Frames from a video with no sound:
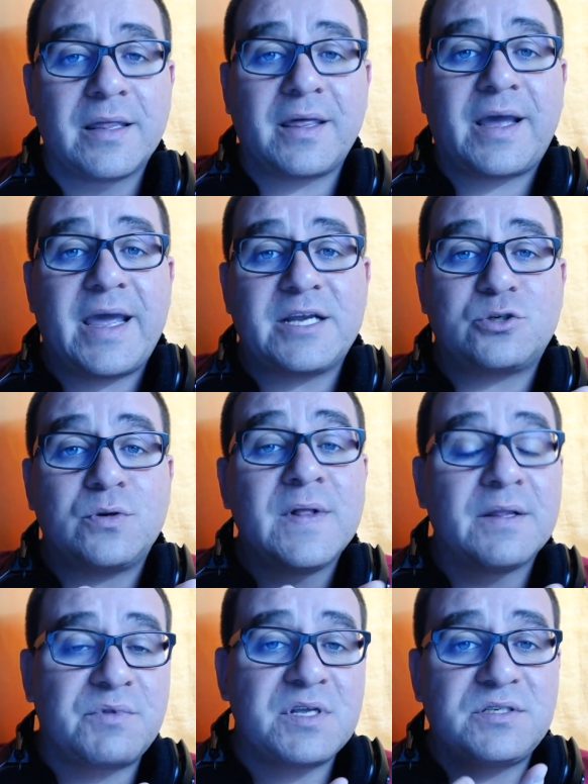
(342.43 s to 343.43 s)
De resto,
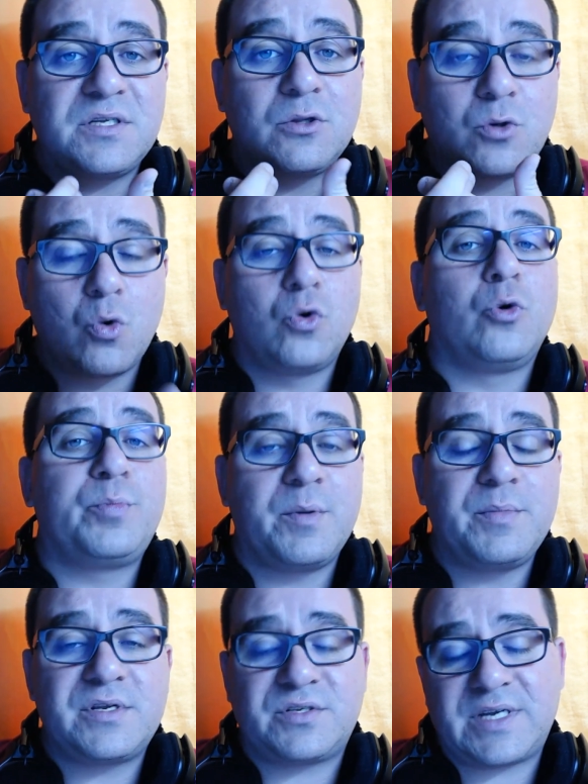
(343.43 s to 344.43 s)
tem sido com o grupo
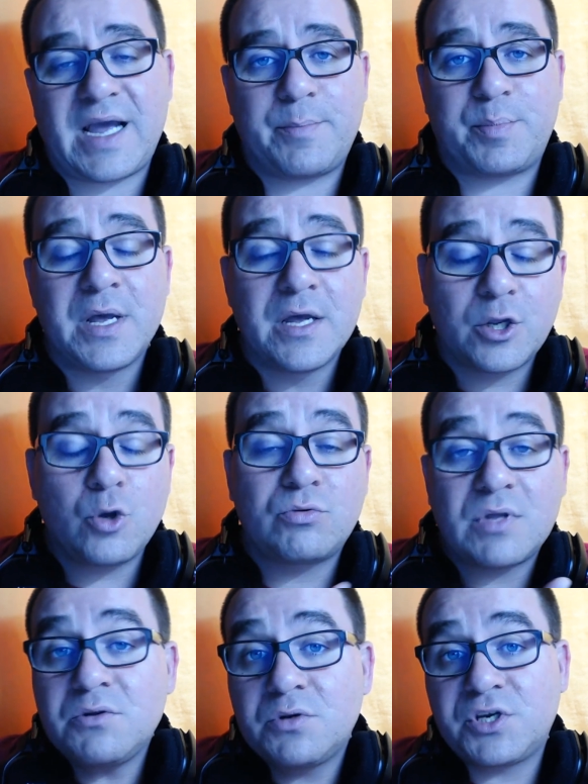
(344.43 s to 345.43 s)
de amigos Skype que eu
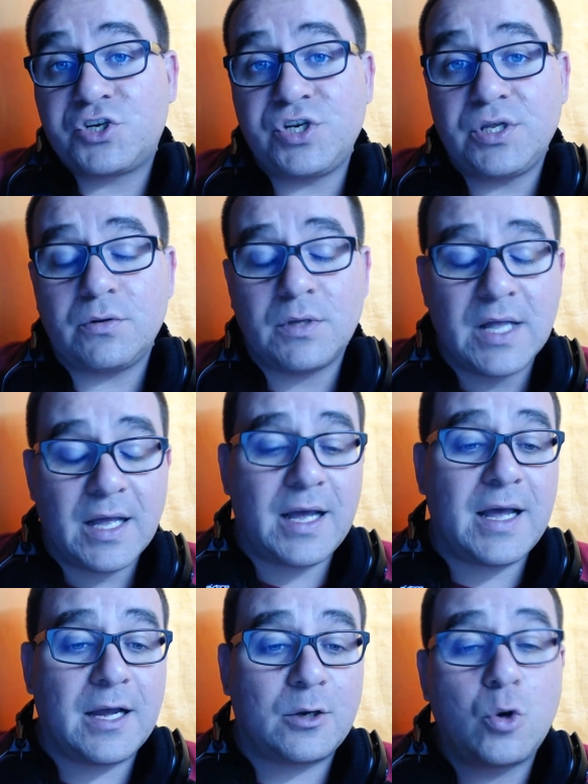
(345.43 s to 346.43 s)
tenho crescido,
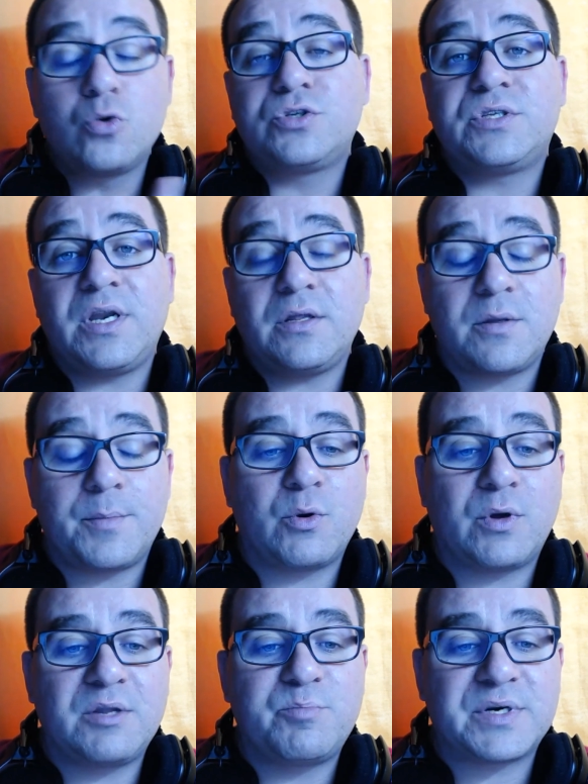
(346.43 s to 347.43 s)
uh, com o Street,
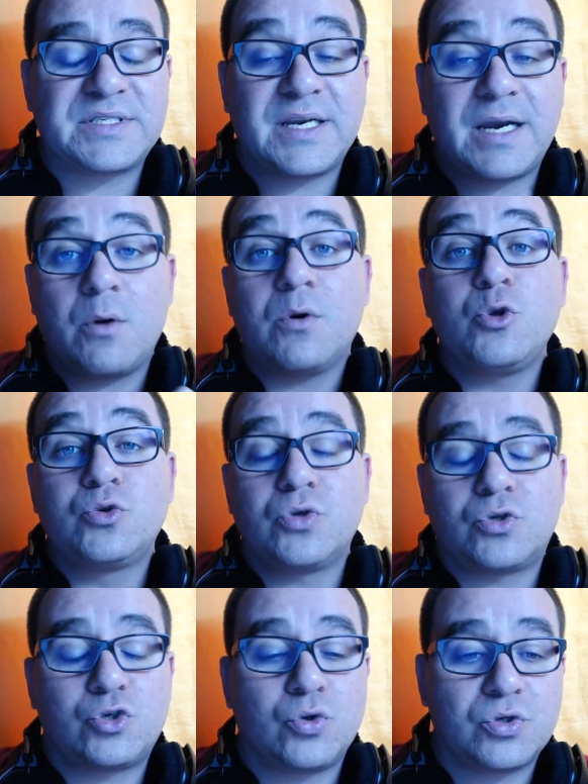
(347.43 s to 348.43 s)
também um grande parceirão, e os
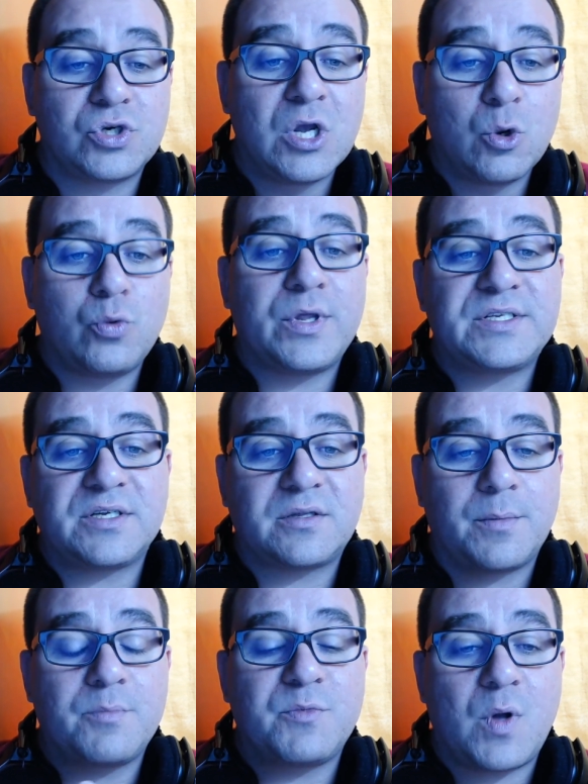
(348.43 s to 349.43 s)
outros todos. O Desert
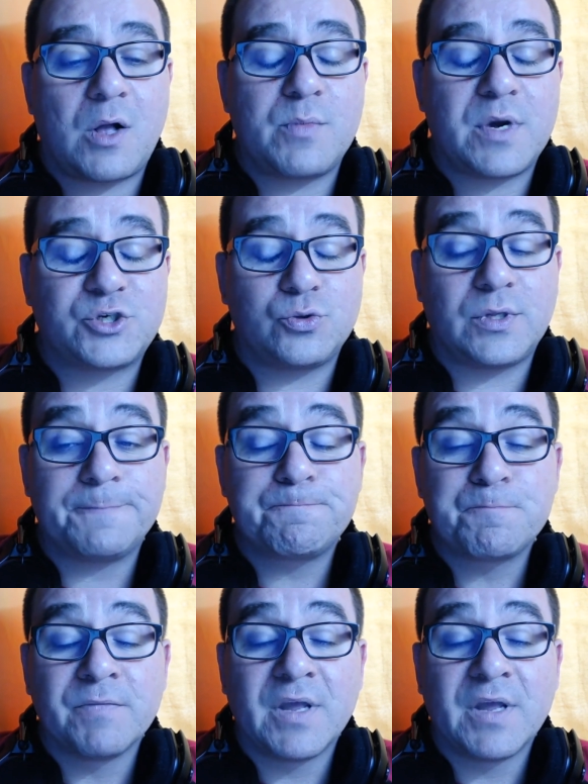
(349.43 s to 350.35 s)
também me deu alguma ajuda.